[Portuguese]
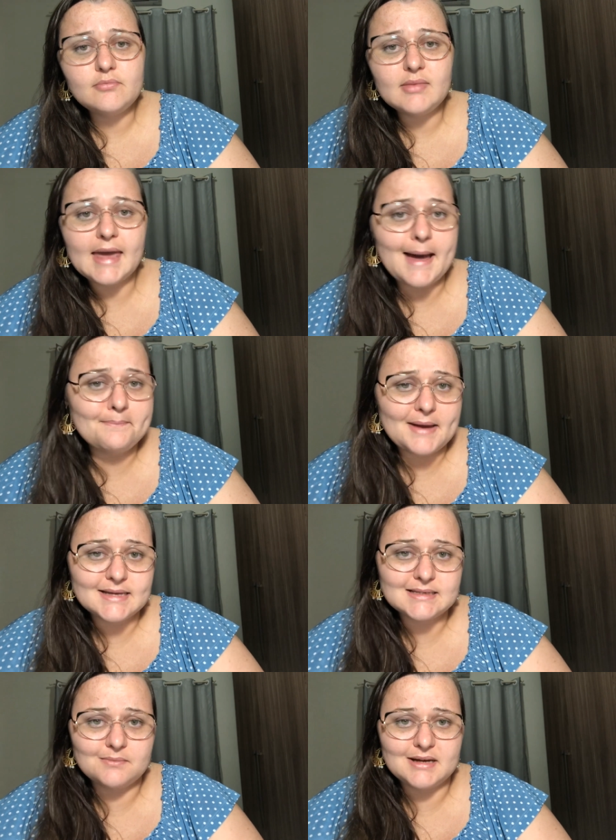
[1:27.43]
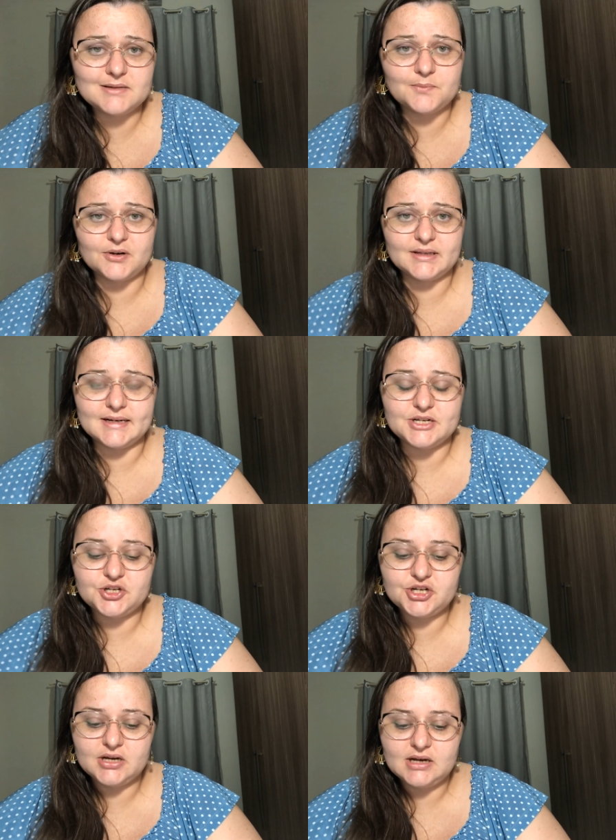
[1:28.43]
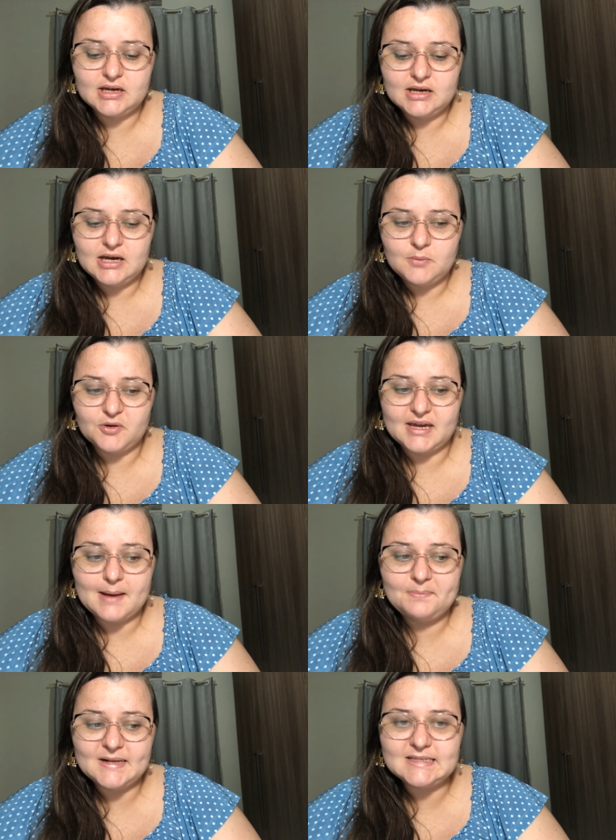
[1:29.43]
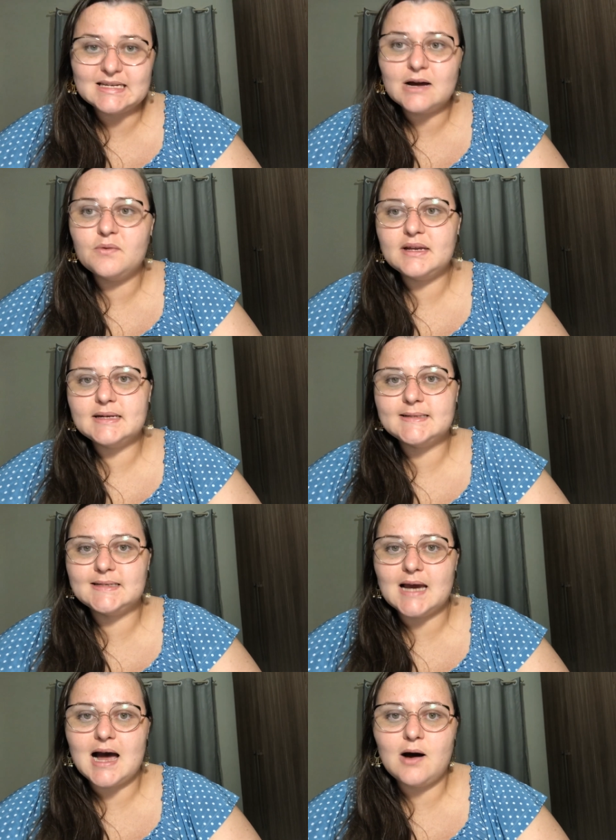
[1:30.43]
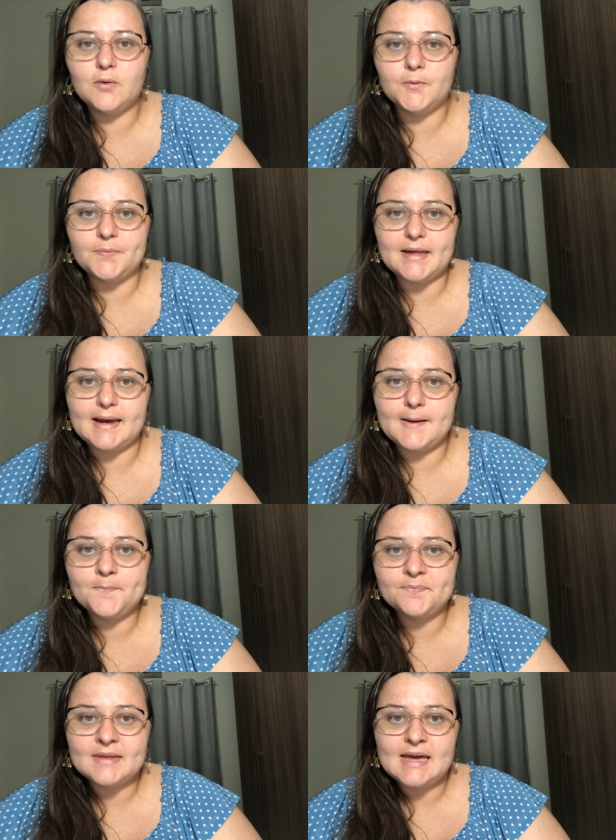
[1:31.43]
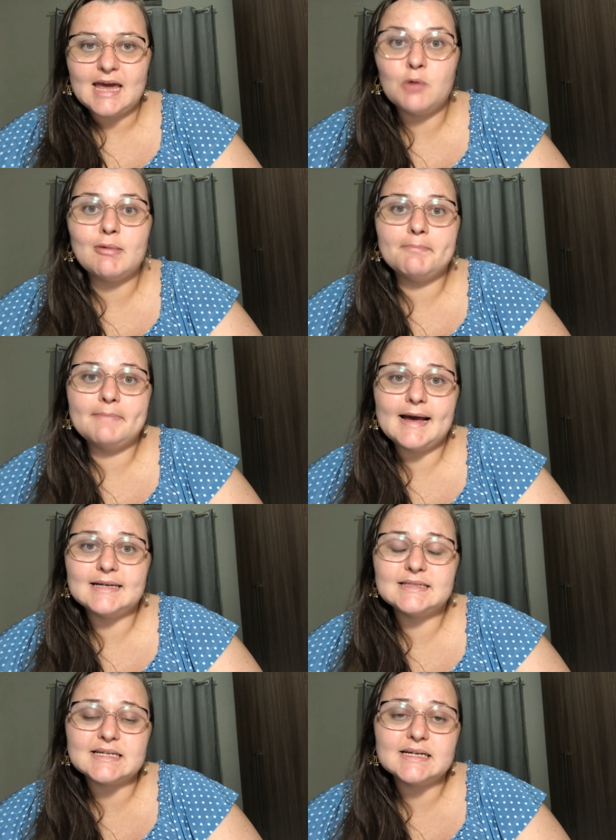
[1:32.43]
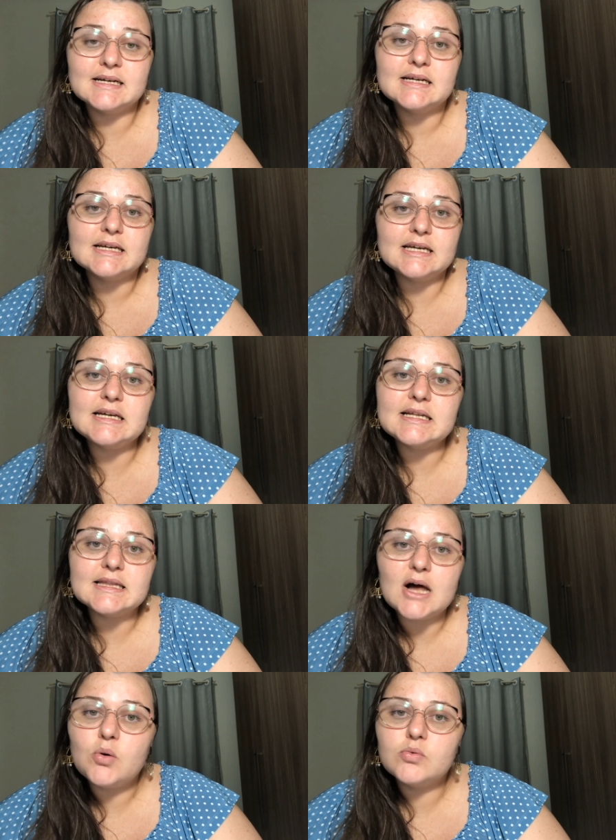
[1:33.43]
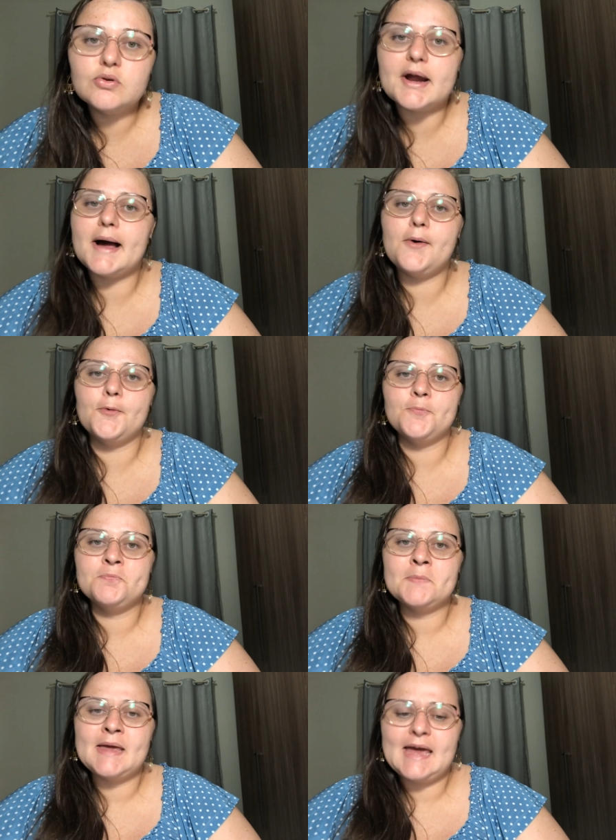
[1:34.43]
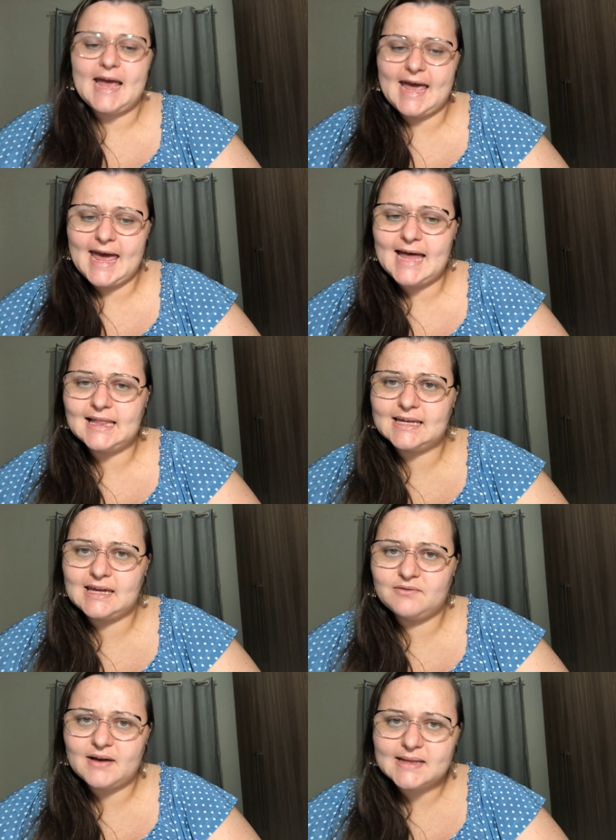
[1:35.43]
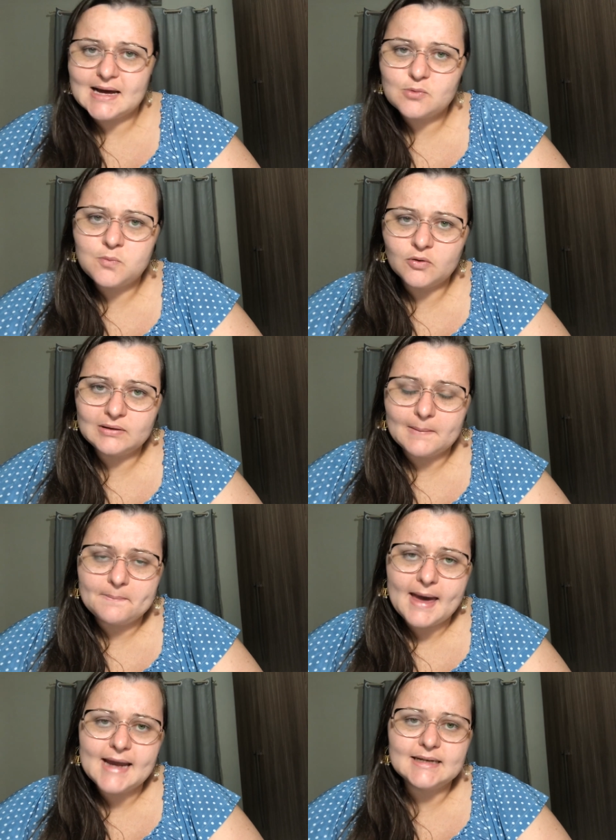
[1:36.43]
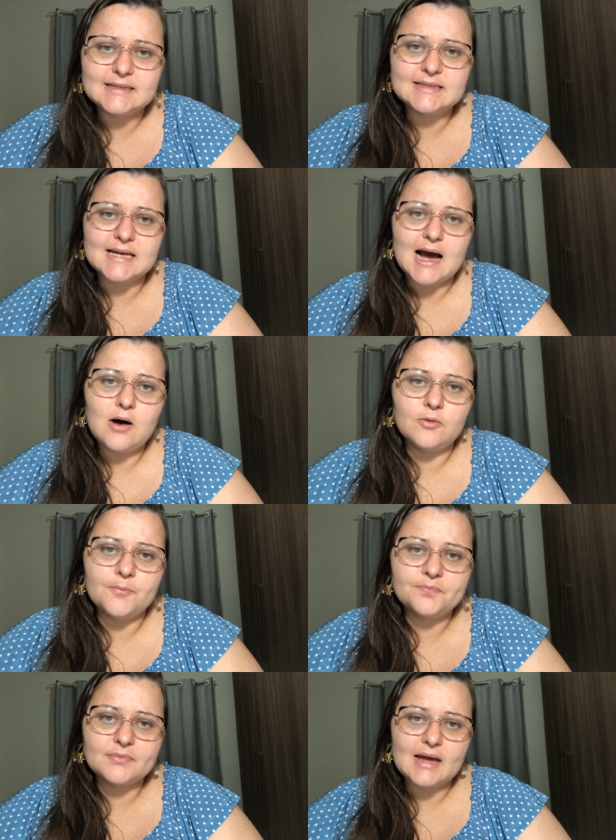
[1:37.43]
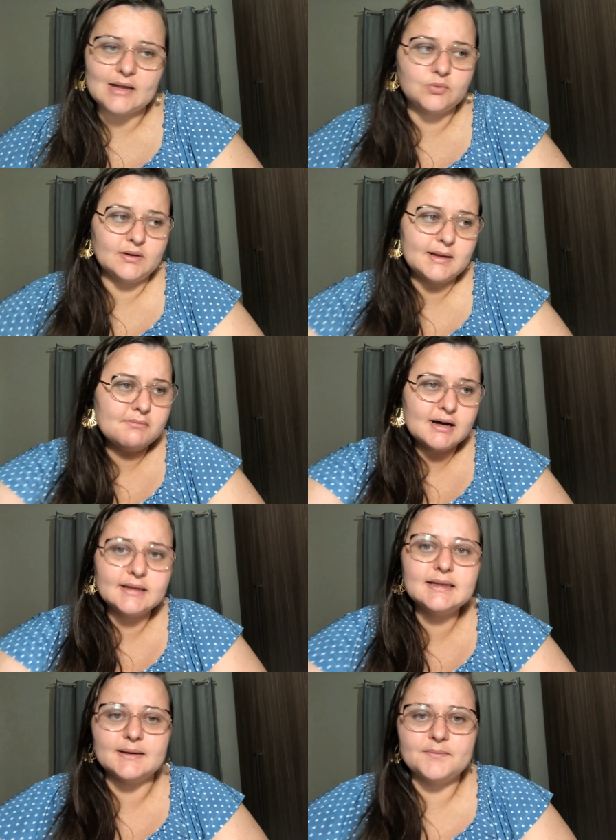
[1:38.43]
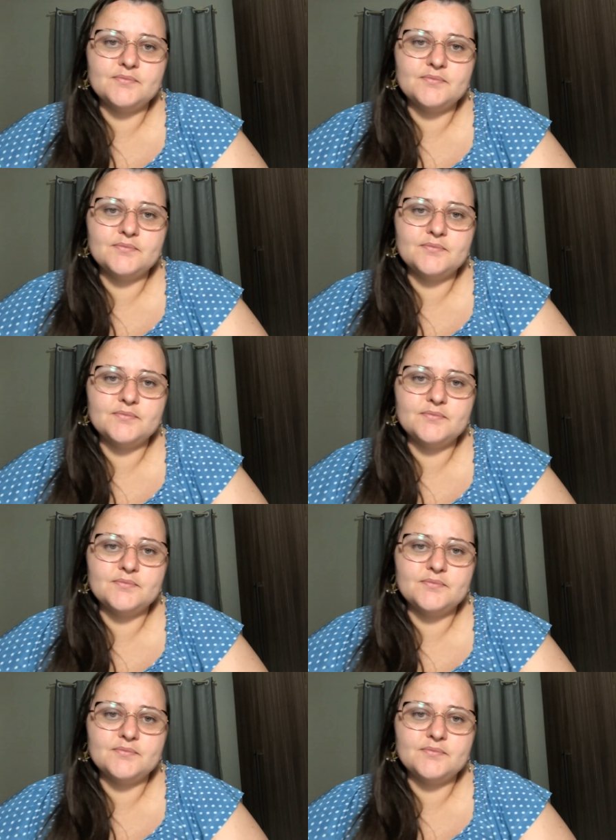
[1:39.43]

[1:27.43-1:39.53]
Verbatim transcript: é a peça mais importante? Porque a petição inicial, né, é uma peça inaugural. É ela quem vai dar o pontapé inicial à tua demanda.